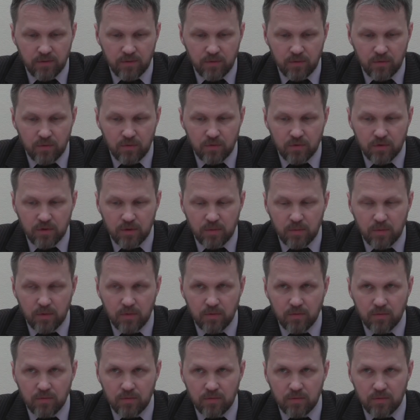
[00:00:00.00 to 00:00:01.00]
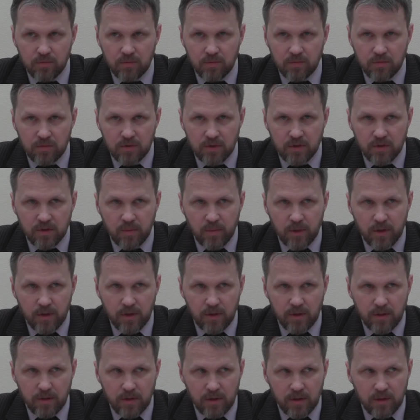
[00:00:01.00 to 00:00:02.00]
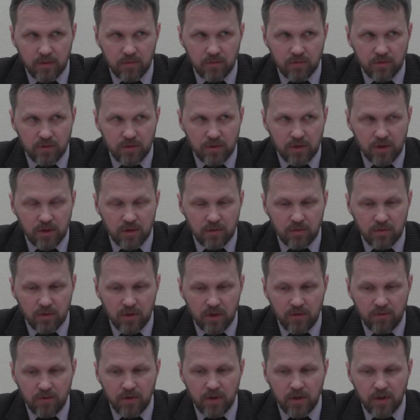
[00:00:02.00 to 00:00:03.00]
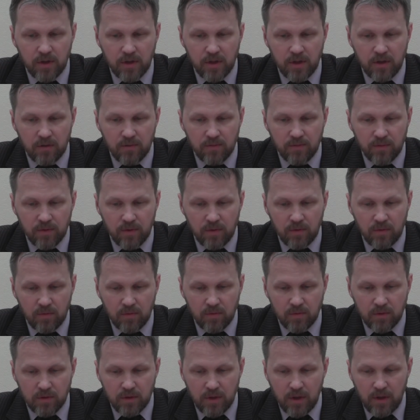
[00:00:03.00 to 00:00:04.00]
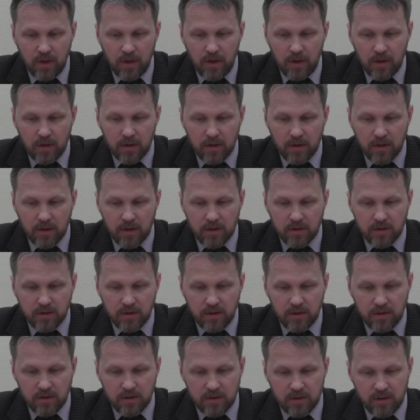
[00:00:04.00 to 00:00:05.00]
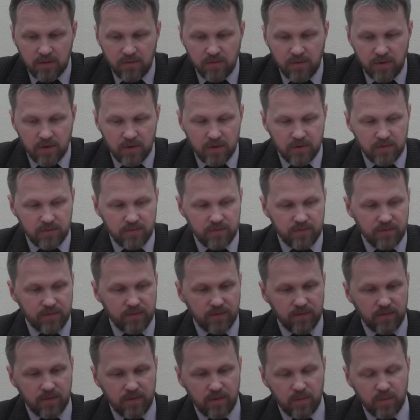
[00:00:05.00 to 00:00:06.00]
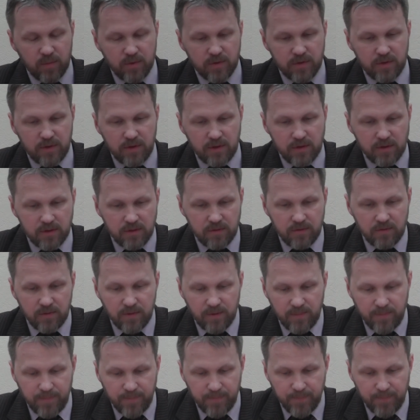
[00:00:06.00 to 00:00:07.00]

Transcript: Ну, то, что мы э, разобрали, да, то есть не от трудовых коллективов, а от городских советов непосредственно.